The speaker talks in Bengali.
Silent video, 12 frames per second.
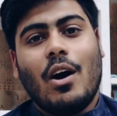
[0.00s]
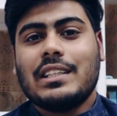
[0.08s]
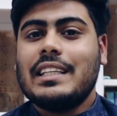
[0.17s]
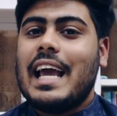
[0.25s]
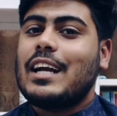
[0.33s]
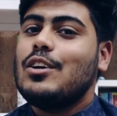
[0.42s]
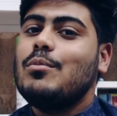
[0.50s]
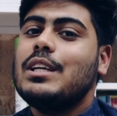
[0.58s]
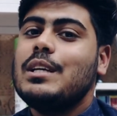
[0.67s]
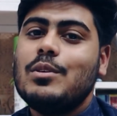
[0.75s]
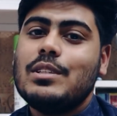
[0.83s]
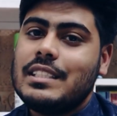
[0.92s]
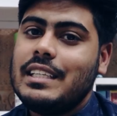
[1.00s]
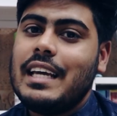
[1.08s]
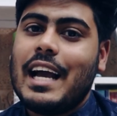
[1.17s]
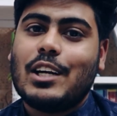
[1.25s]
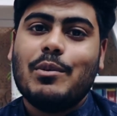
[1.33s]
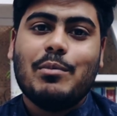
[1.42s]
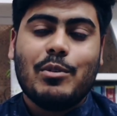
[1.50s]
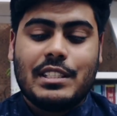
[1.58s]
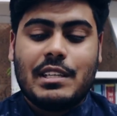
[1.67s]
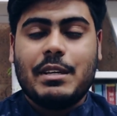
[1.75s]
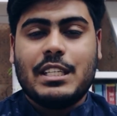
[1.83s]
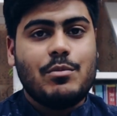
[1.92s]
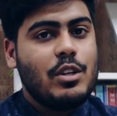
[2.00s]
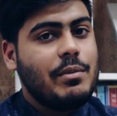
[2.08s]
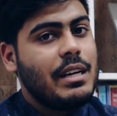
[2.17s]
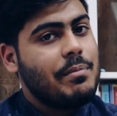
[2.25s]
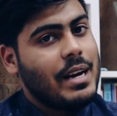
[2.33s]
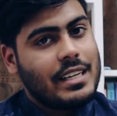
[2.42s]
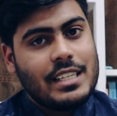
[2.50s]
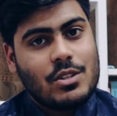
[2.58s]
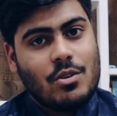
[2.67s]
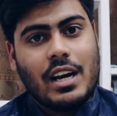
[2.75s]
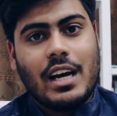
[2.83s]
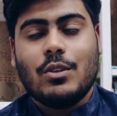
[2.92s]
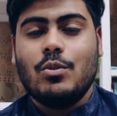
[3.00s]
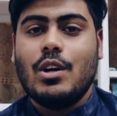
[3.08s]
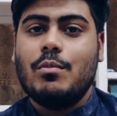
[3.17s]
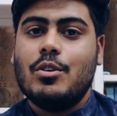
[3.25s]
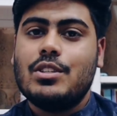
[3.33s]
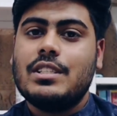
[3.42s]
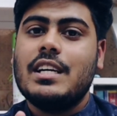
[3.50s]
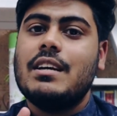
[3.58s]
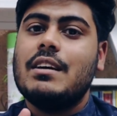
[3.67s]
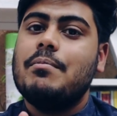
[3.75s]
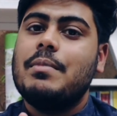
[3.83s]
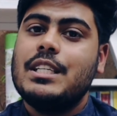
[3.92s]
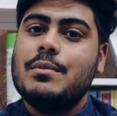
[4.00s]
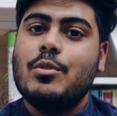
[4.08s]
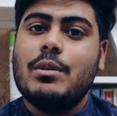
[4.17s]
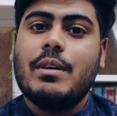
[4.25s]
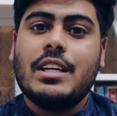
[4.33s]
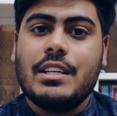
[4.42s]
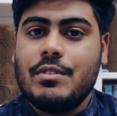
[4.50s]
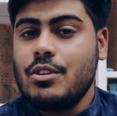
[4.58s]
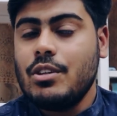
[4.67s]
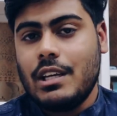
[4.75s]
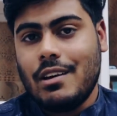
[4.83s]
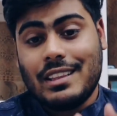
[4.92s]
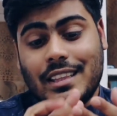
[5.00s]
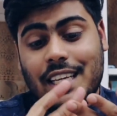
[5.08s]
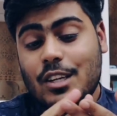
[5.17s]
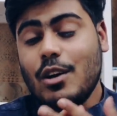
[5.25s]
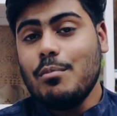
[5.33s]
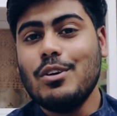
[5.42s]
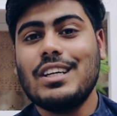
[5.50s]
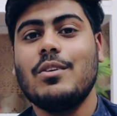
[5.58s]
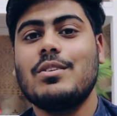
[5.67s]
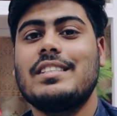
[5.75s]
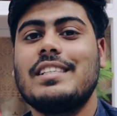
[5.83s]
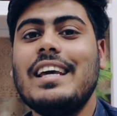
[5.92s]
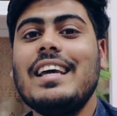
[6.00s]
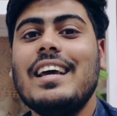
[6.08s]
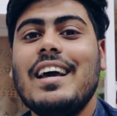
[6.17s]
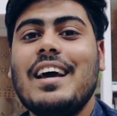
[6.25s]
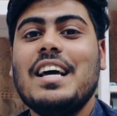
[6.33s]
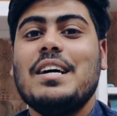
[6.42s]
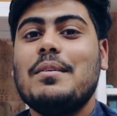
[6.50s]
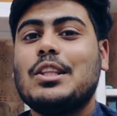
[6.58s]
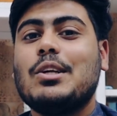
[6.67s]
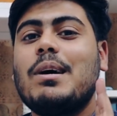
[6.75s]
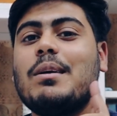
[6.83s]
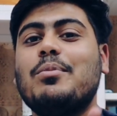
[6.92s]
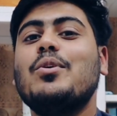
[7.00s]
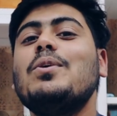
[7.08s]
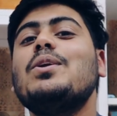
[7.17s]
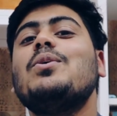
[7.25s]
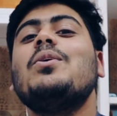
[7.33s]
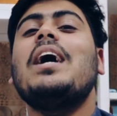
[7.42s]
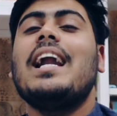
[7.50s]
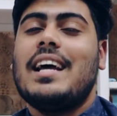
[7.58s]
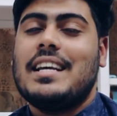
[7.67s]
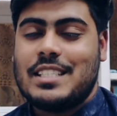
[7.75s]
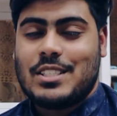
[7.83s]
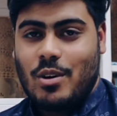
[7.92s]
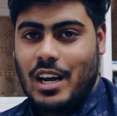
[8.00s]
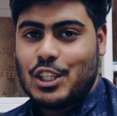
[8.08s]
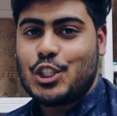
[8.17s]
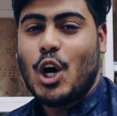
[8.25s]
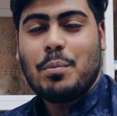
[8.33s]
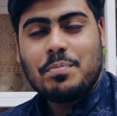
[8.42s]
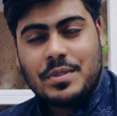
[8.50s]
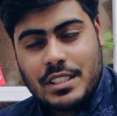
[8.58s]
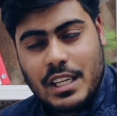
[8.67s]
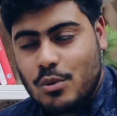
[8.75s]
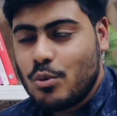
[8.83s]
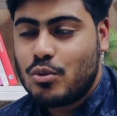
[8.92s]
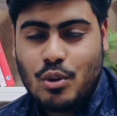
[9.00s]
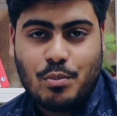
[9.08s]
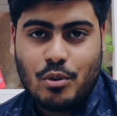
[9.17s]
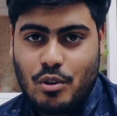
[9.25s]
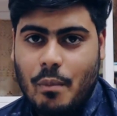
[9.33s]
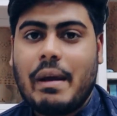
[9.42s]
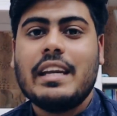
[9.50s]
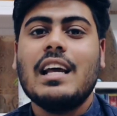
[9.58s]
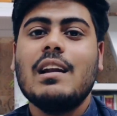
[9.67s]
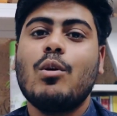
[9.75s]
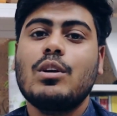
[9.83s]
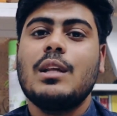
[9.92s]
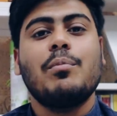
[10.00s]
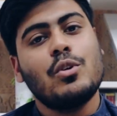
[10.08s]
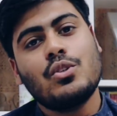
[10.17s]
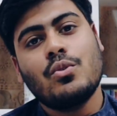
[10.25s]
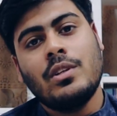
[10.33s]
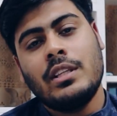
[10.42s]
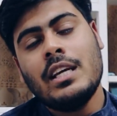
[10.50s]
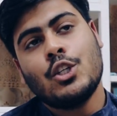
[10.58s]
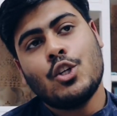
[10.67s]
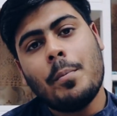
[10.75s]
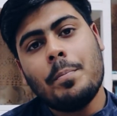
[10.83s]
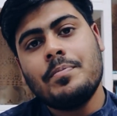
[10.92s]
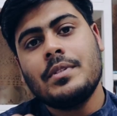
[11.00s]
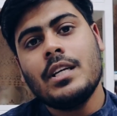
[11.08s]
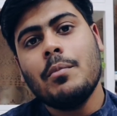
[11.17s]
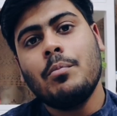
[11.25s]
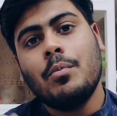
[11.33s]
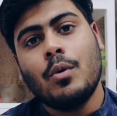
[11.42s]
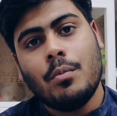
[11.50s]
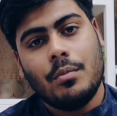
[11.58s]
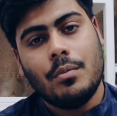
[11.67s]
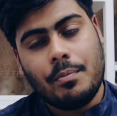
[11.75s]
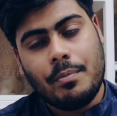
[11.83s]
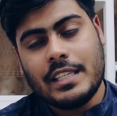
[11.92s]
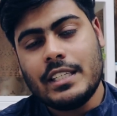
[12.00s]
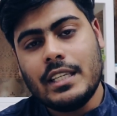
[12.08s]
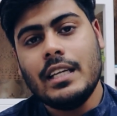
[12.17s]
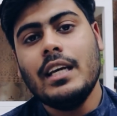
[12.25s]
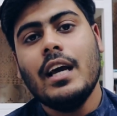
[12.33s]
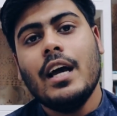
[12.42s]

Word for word: অর্থাৎ এক নম্বর কি বলছি এক নম্বর বলছি বেশি পরিমাণে প্র্যাকটিস করা দুই নম্বর হচ্ছে বেশি পরিমাণে রিভিশন দেওয়া তিন নম্বরটা হচ্ছে তোমার ভুলগুলো অ্যানালাইসিস করা সবচেয়ে গুরুত্বপূর্ণ মেডিকেল ভর্তি প্রস্তুতিতে সবচেয়ে বেশি